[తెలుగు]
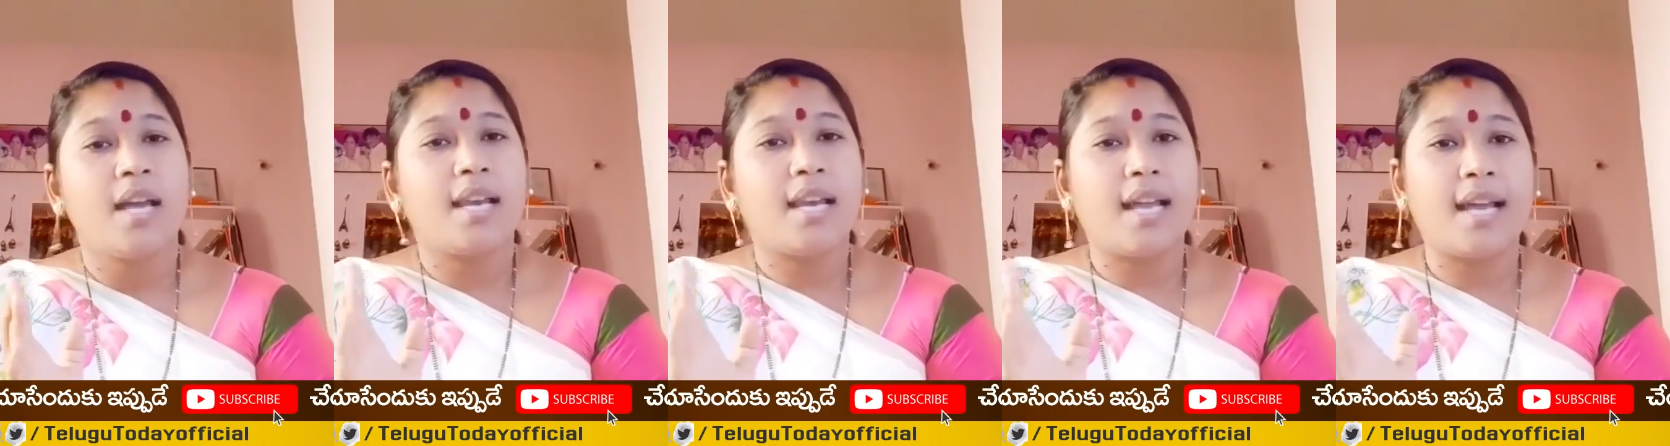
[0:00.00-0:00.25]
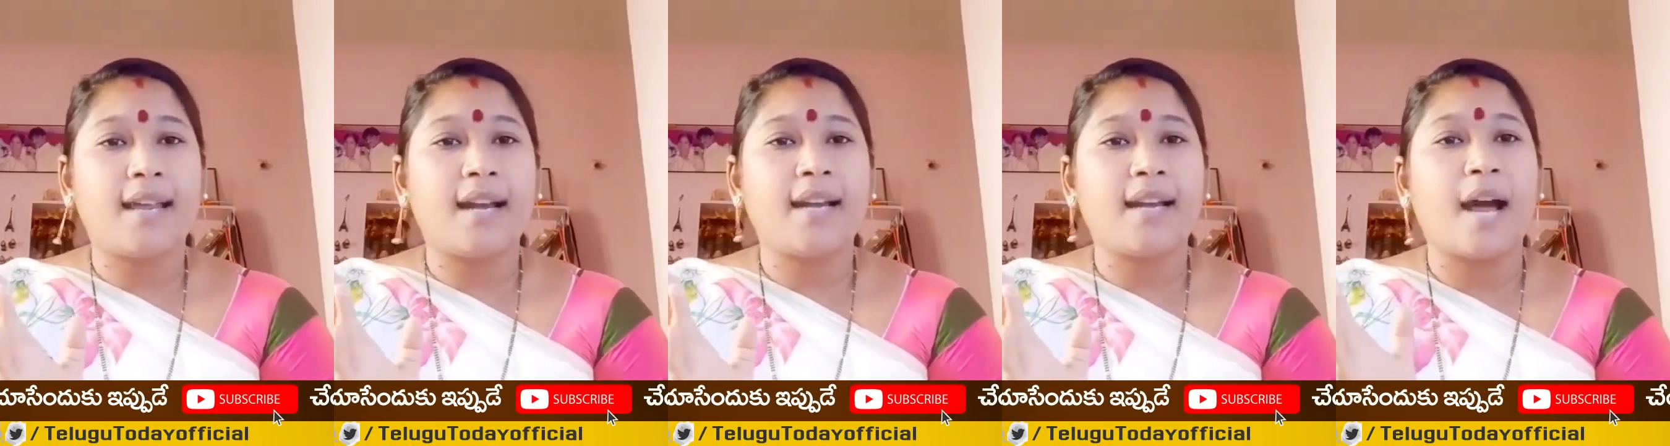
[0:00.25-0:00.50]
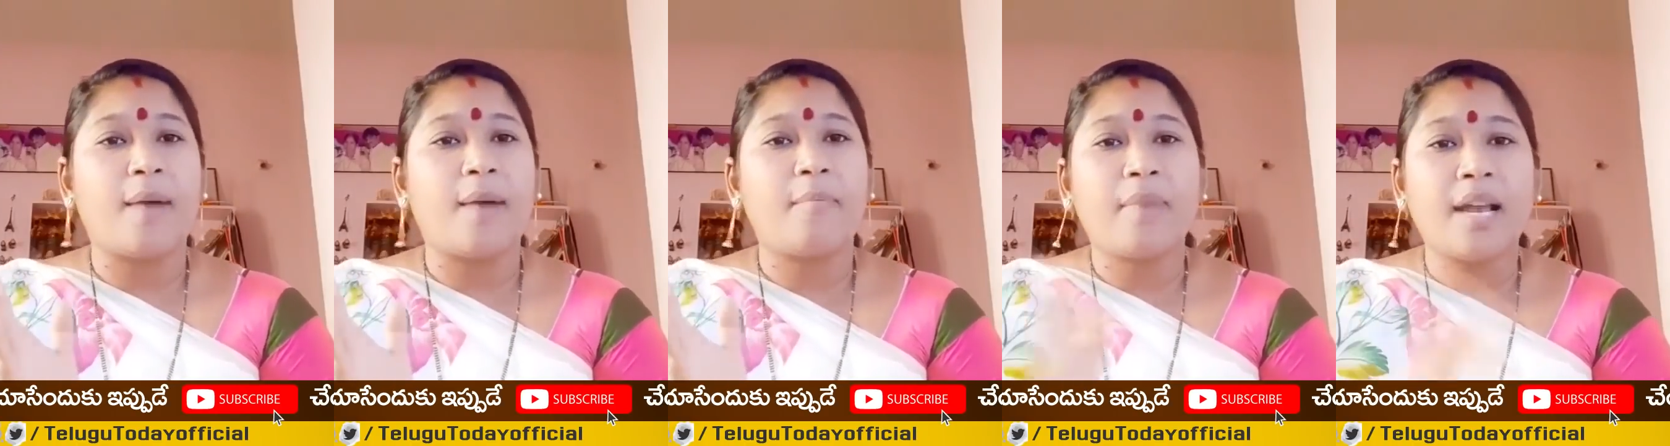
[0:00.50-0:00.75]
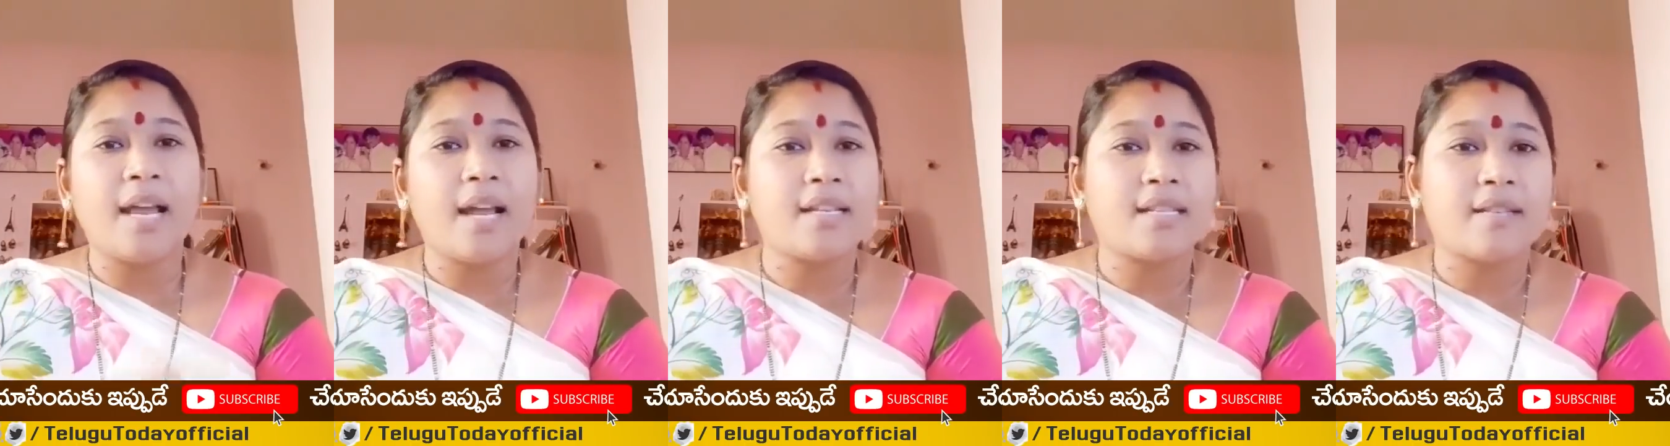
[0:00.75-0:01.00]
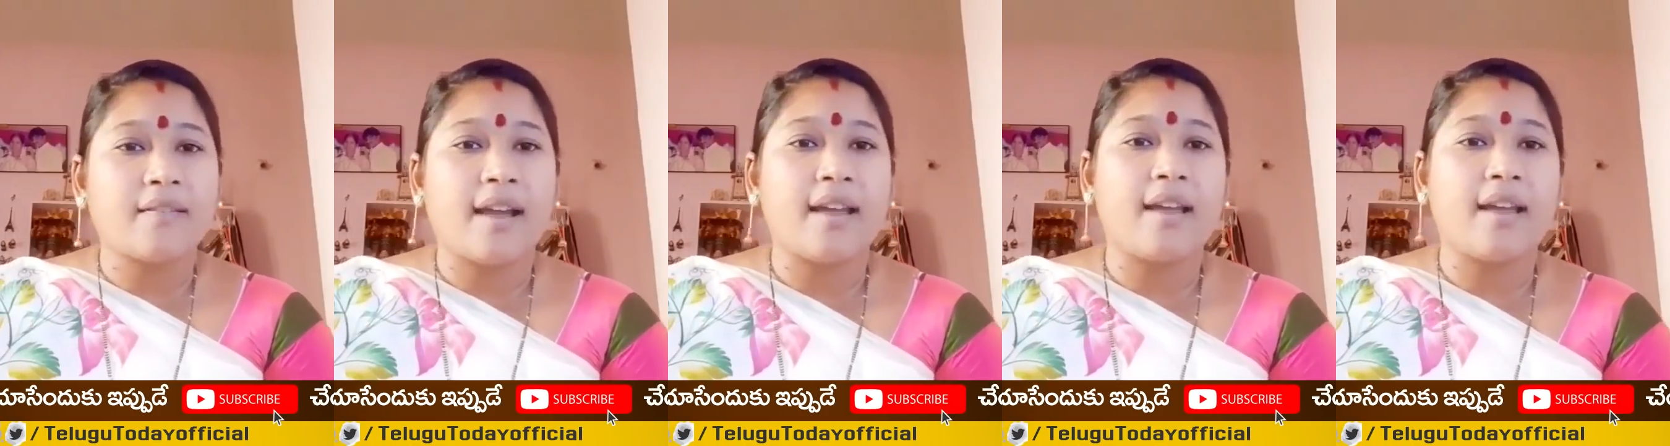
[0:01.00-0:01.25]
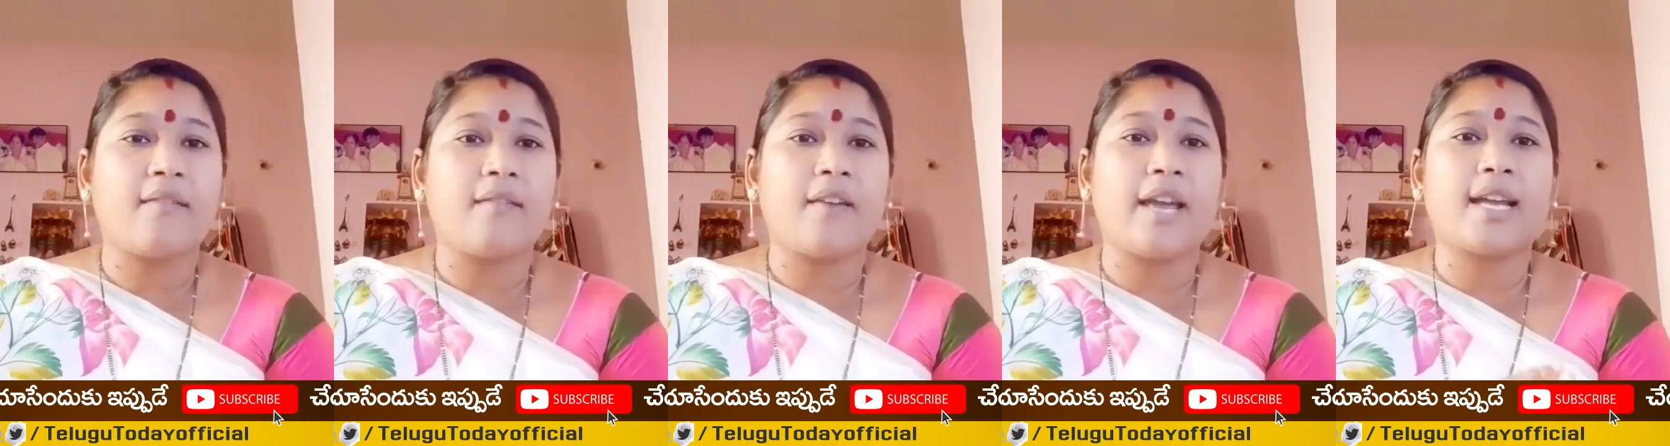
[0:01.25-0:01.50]
లేదంటే అంబులెన్స్
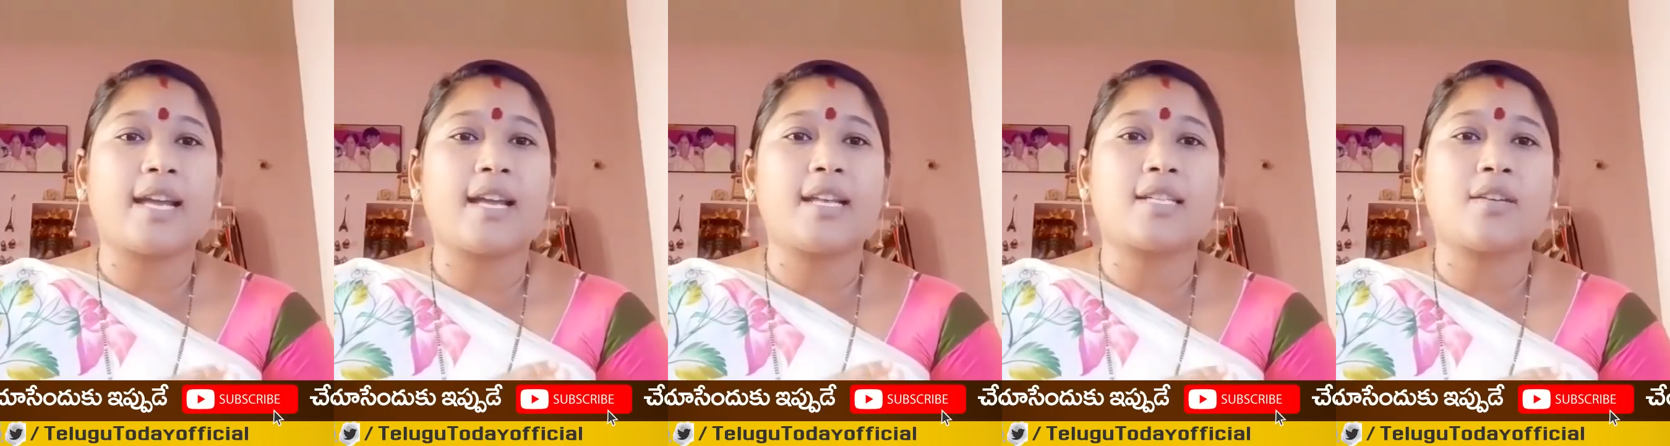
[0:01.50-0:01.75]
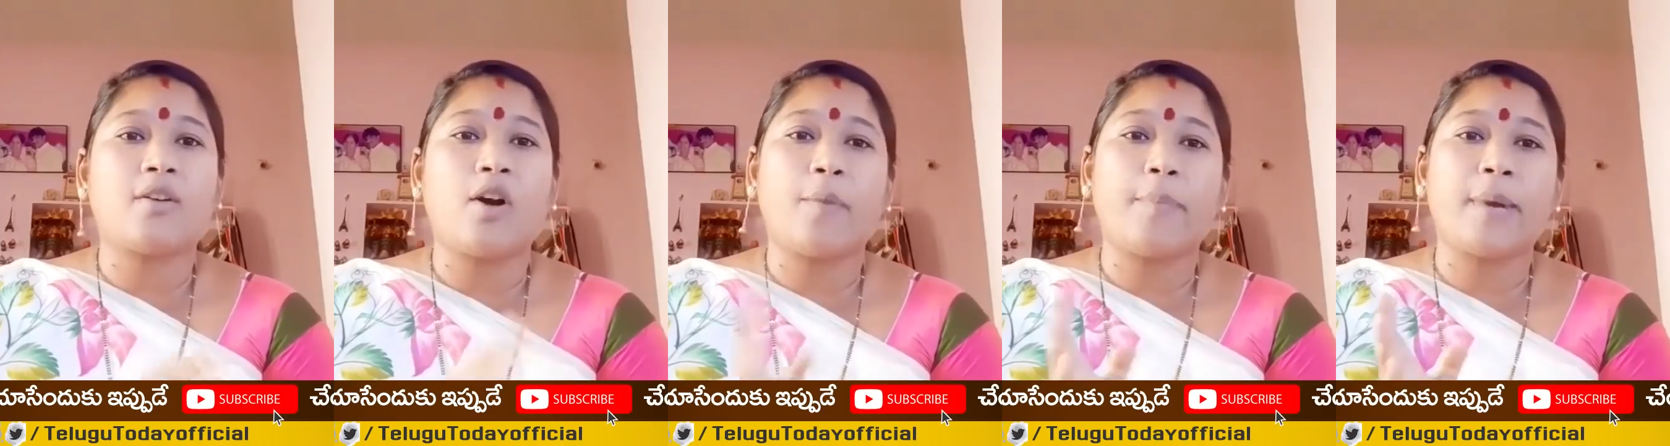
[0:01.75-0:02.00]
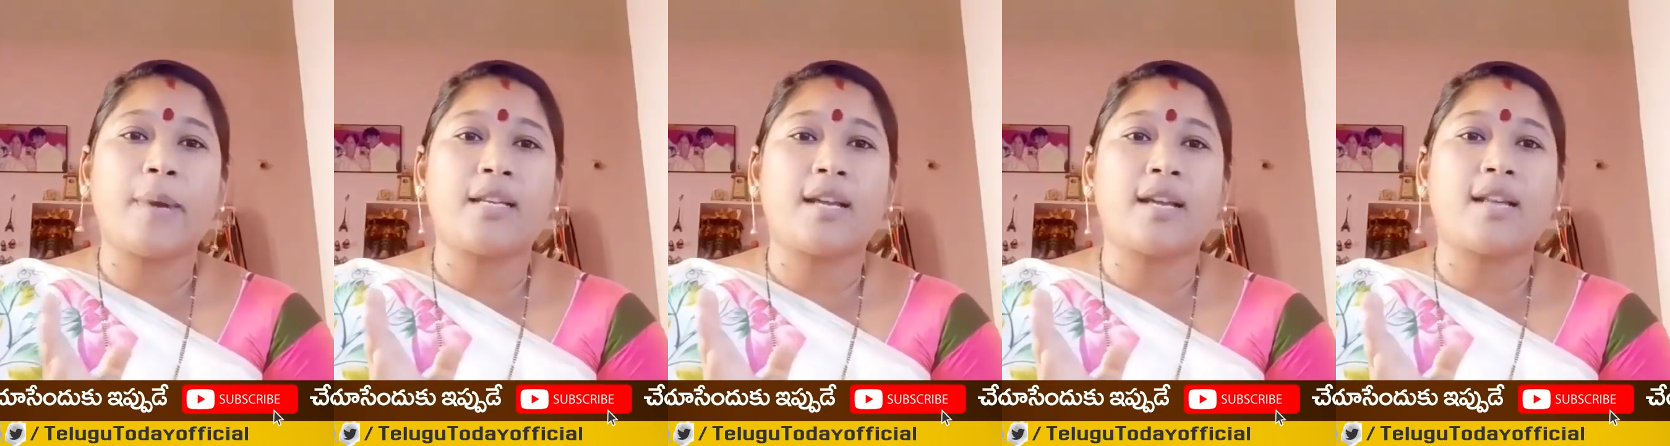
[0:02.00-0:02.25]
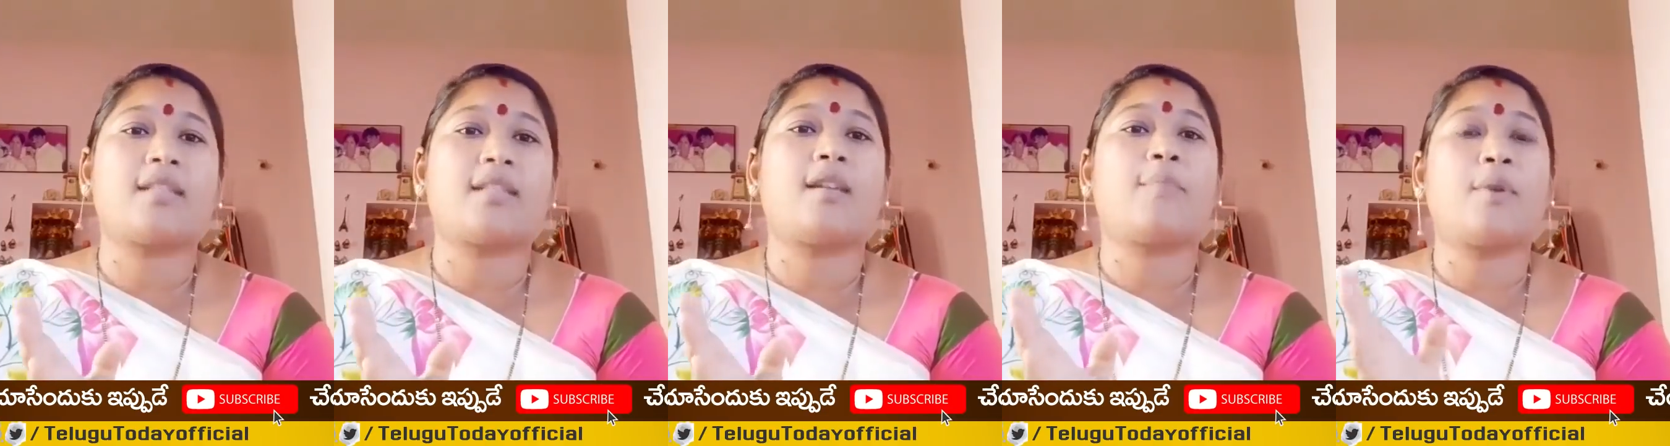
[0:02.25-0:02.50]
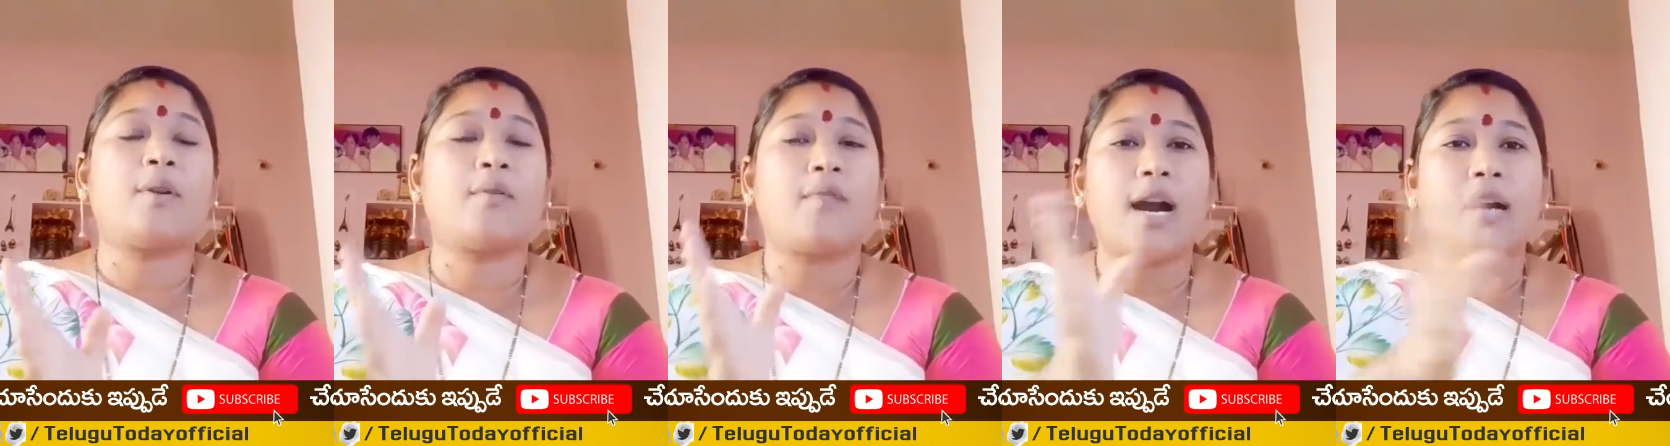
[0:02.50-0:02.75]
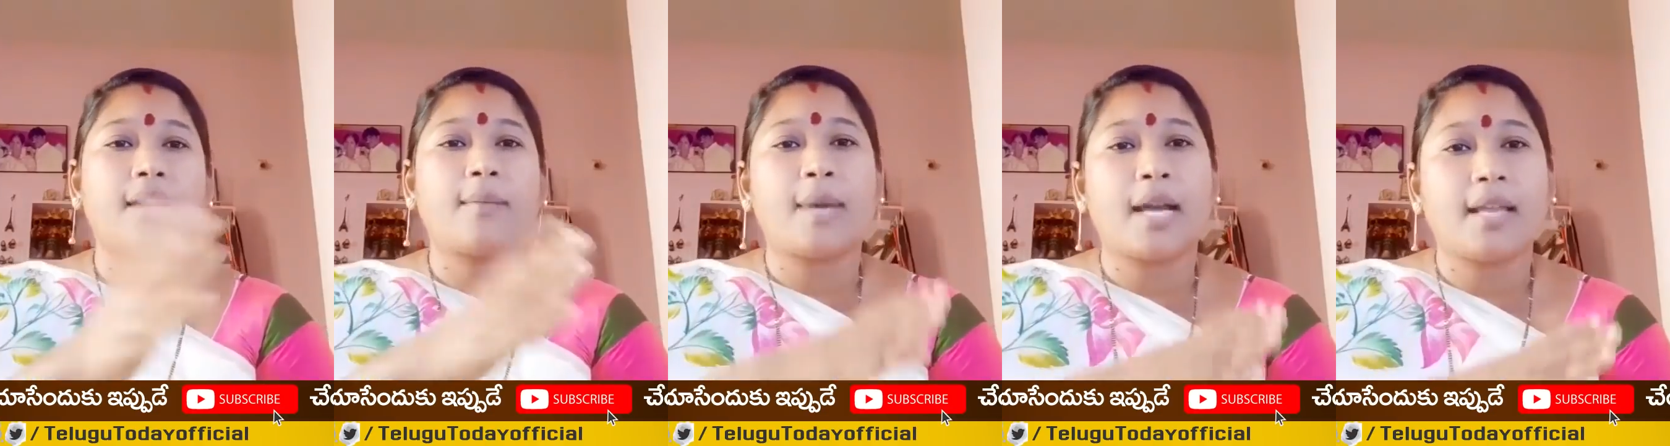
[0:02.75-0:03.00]
వెహికల్స్ ఓపెన్ చేసినప్పుడు
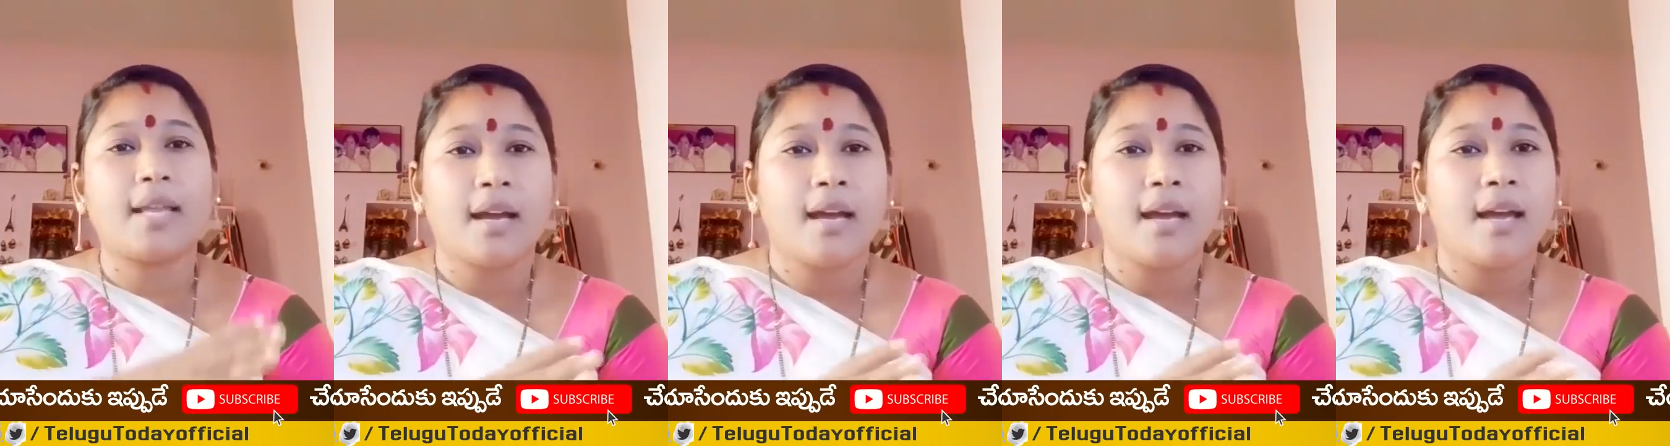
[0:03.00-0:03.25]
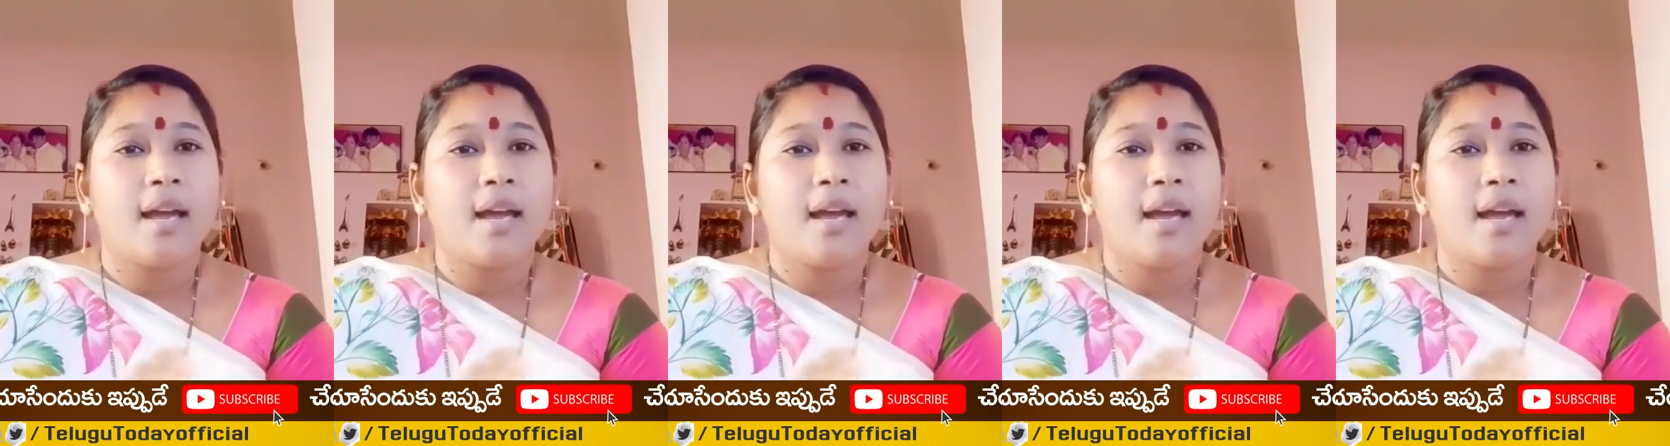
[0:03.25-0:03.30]
వాటి మీద